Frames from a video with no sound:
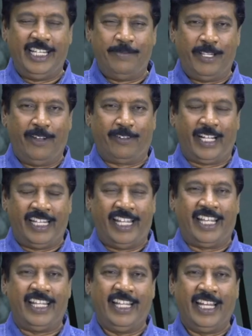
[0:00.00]
நீதிபதியாக
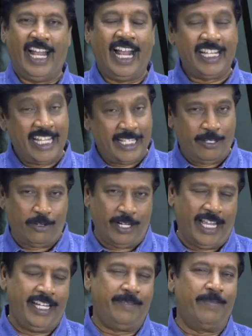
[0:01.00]
உட்காந்தேன் அங்கேருந்து ஒரு
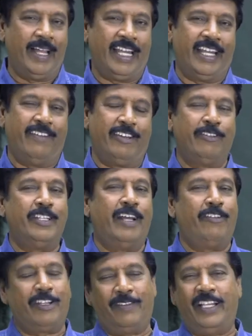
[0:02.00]
லைட் மேன் அவர் வந்து
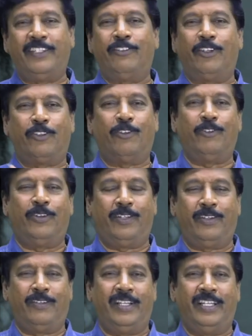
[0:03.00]
அவருக்கு வயசு ஒரு
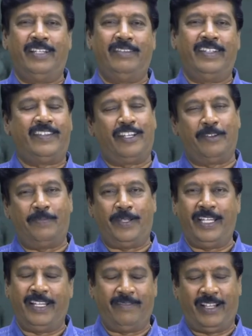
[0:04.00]
தொண்ணூறு வயசு இருக்கும்
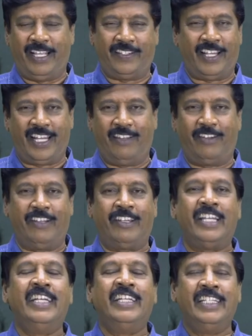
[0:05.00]
பெரிய வயசான அவர்
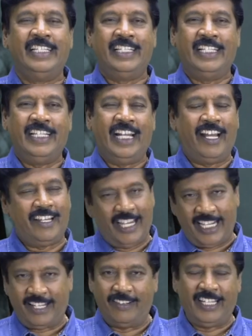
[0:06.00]
அவர் அவர்
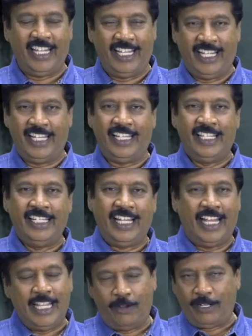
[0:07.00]
என்கிட்ட வந்து
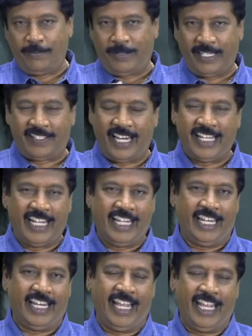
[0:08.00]
ஐயா உங்கள் பேச்செல்லாம்
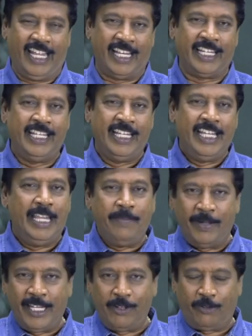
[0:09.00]
கேட்டிருக்கேன்
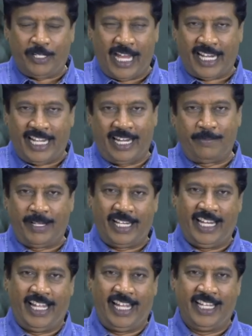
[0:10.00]
இப்போ நீங்கள் உட்கார்ற இடம்
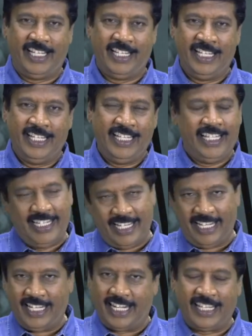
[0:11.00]
இருக்குல்ல இது
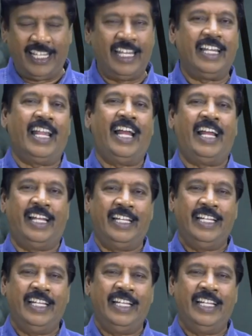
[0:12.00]
எந்த இடம் தெரியுங்களா